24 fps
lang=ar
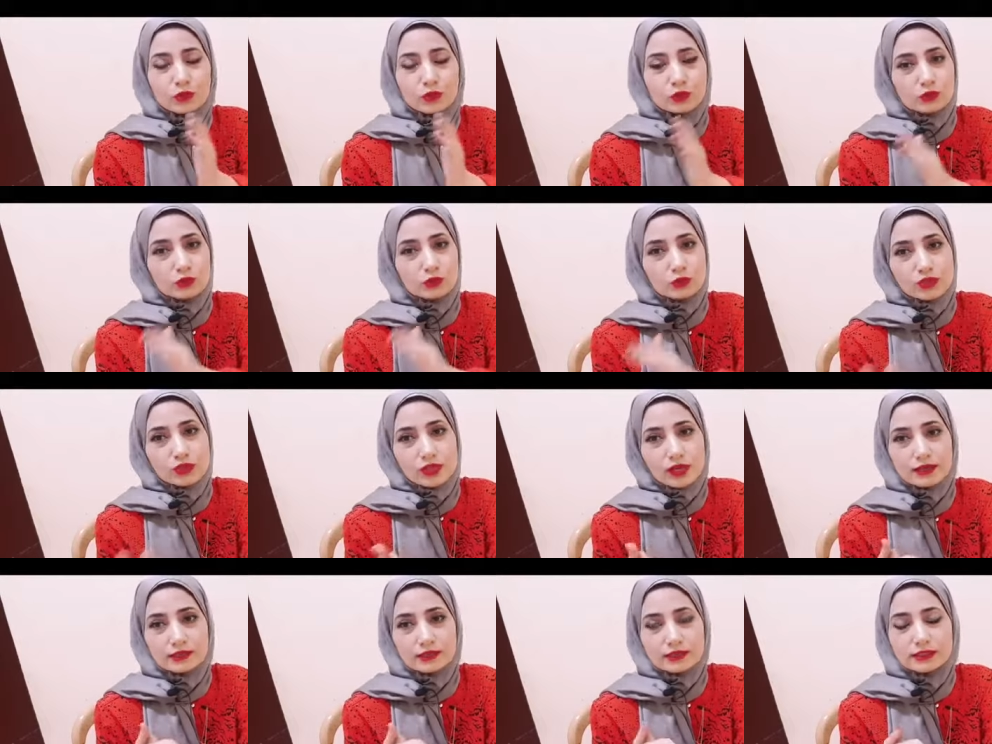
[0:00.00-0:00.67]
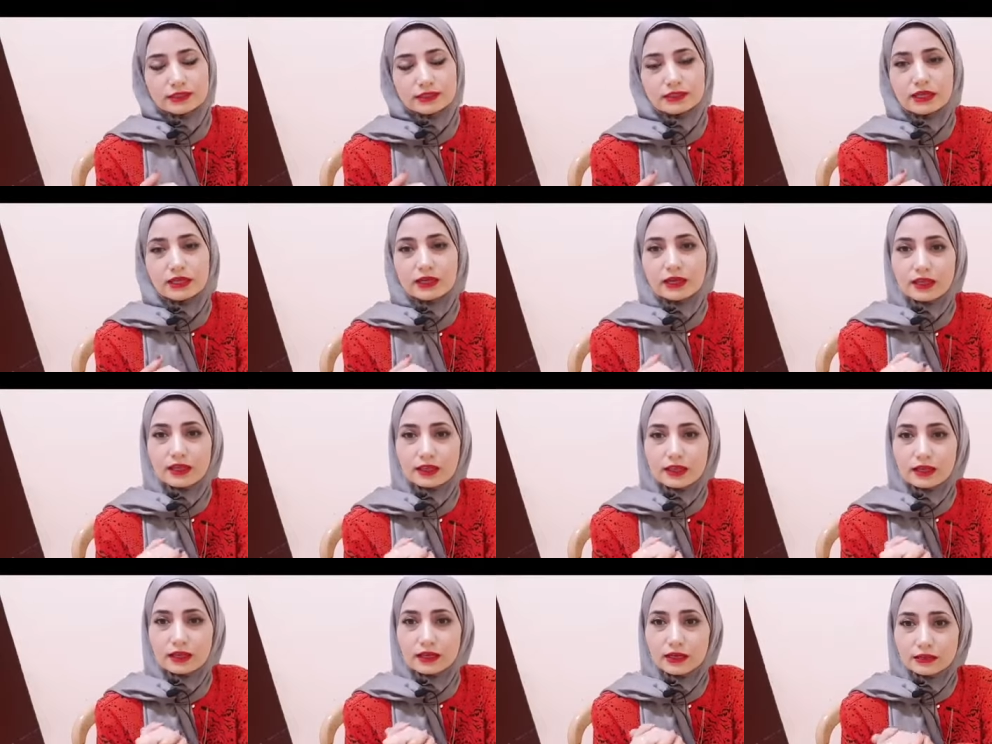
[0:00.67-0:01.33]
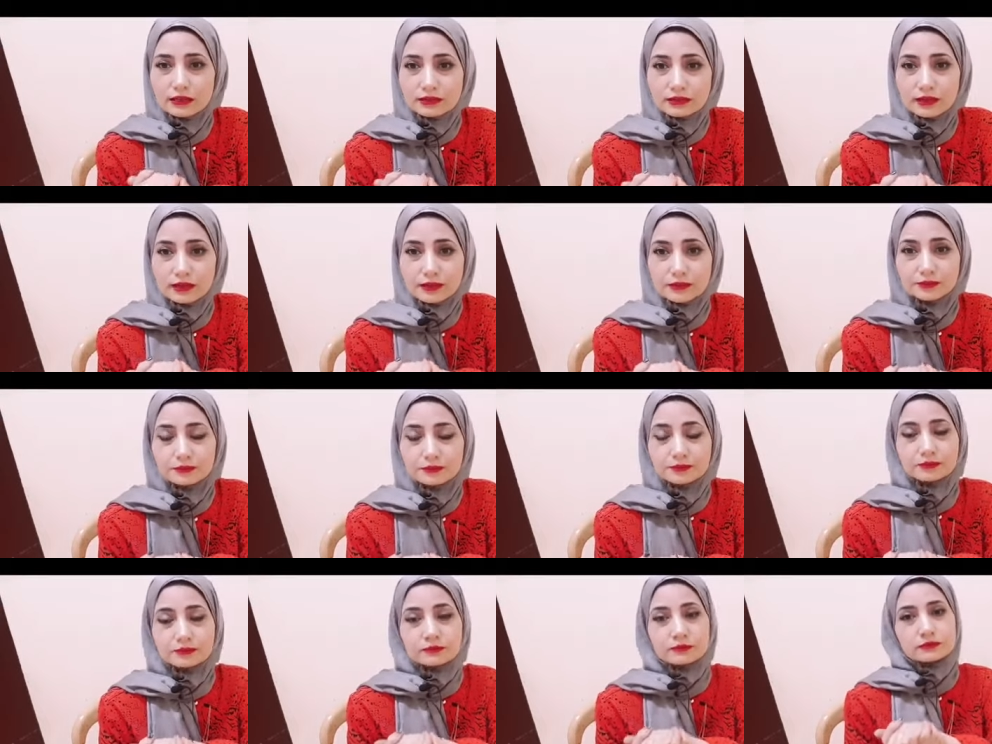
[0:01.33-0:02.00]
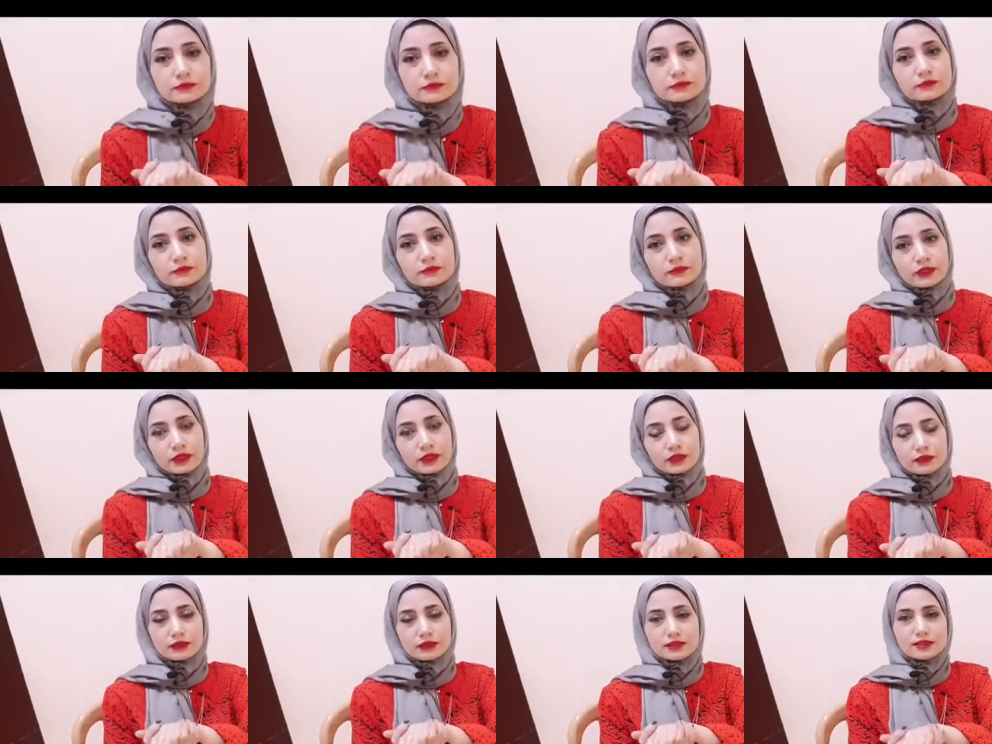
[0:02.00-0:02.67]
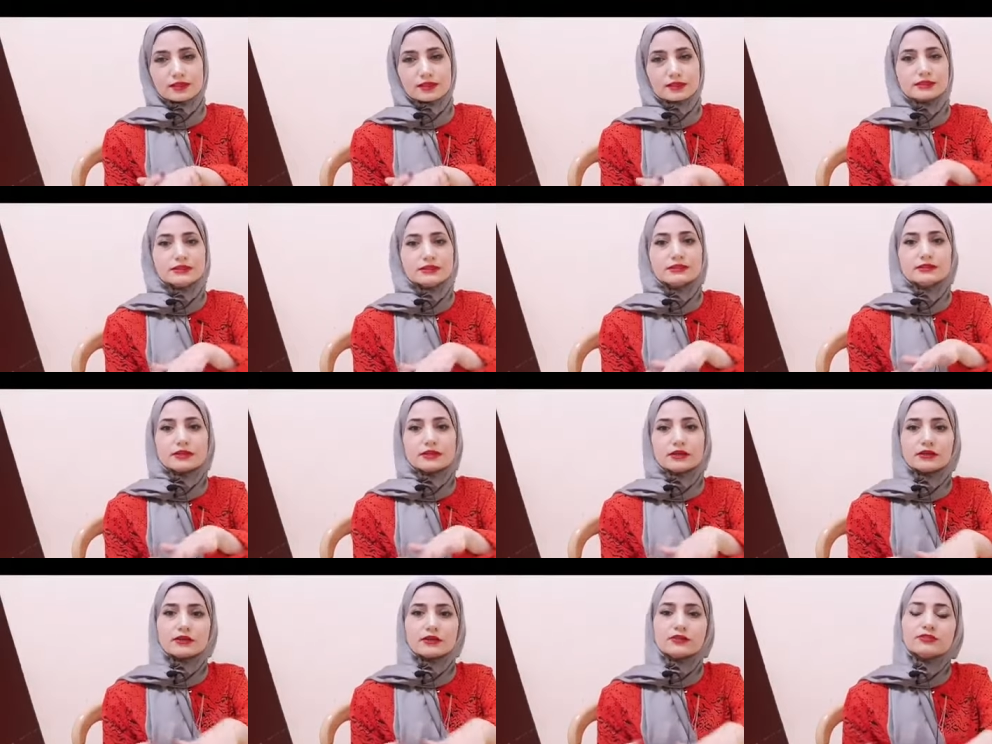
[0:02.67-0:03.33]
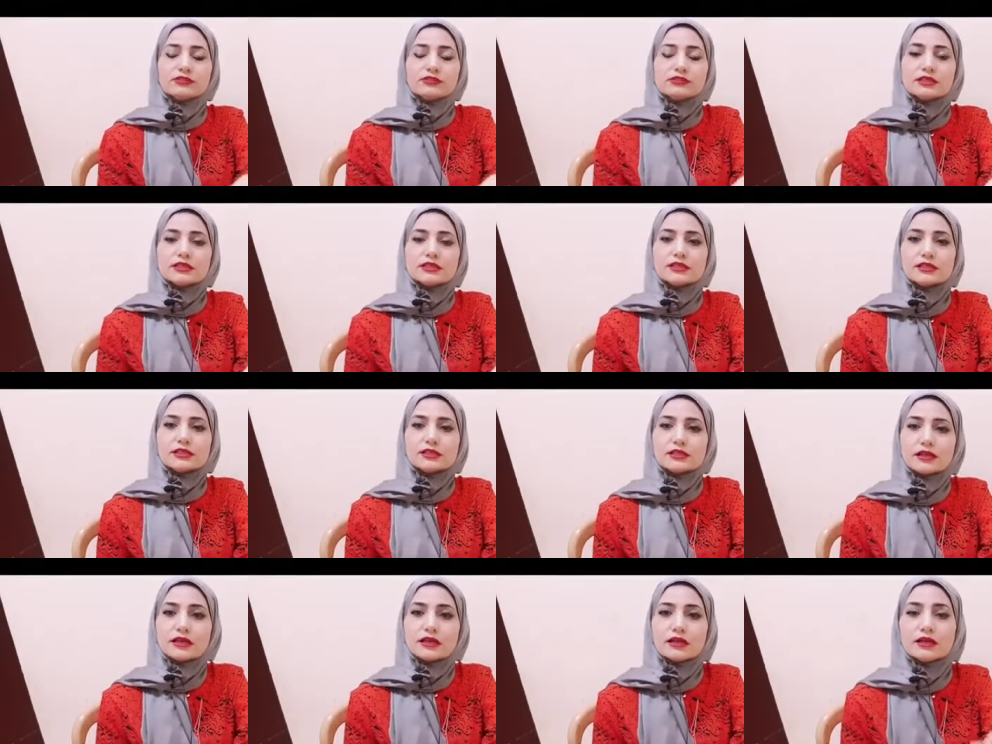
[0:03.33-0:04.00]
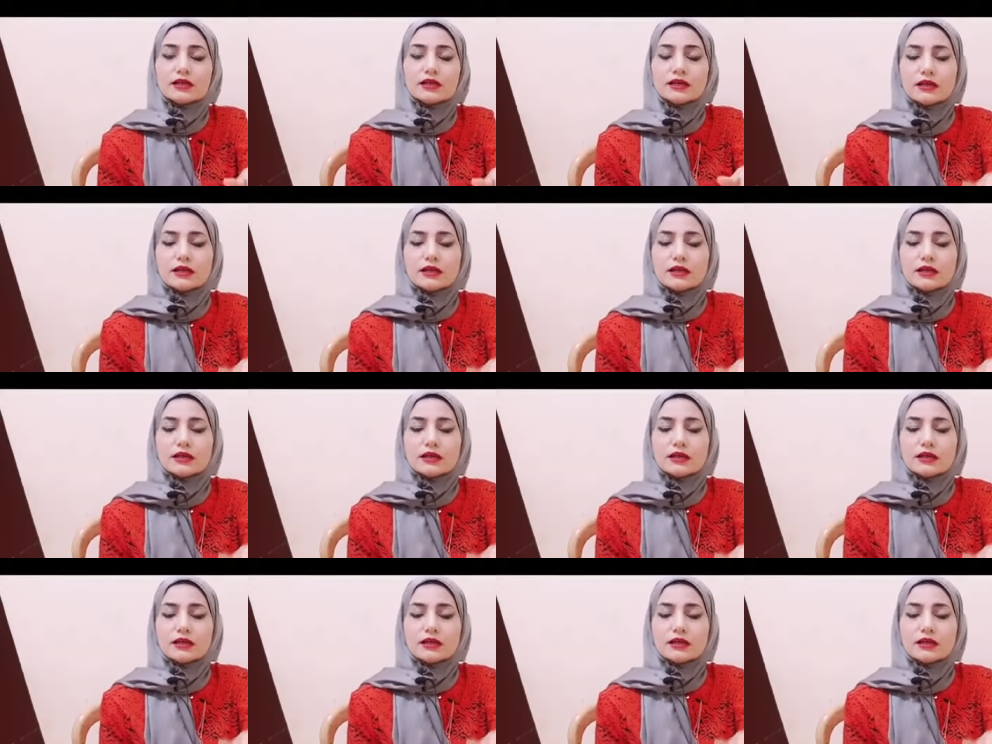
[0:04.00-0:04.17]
وصارت لنا هذا الخطأ خلاص أنت عرفت هسه